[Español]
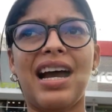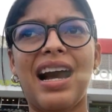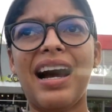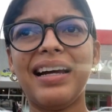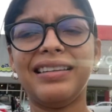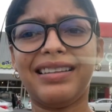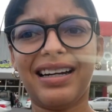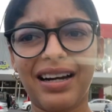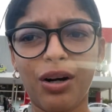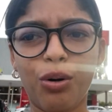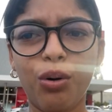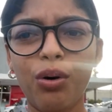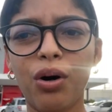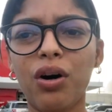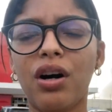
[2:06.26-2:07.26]
hay tres
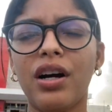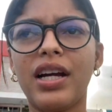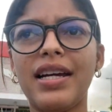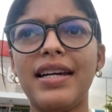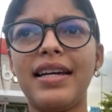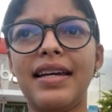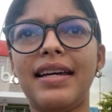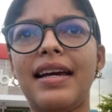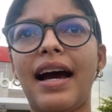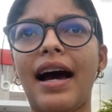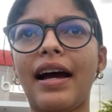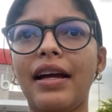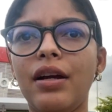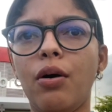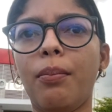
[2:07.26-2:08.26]
jugos y
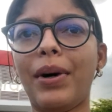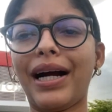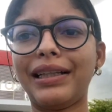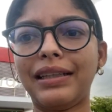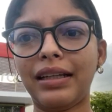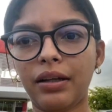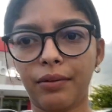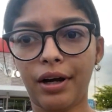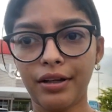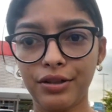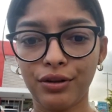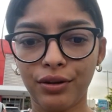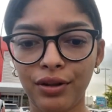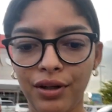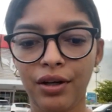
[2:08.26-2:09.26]
hay un paquete de
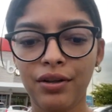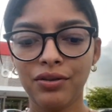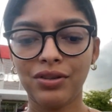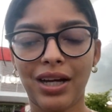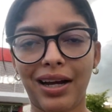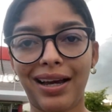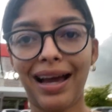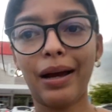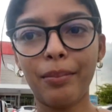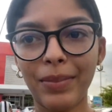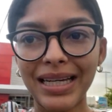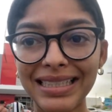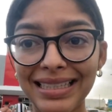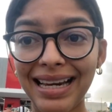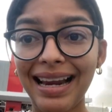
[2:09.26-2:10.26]
vaso. O sea, que hay
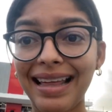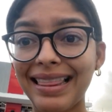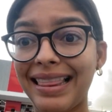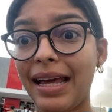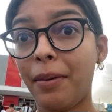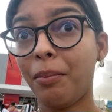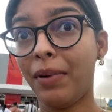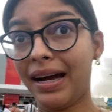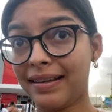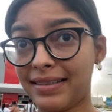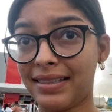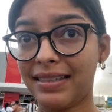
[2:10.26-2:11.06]
mezcla de más.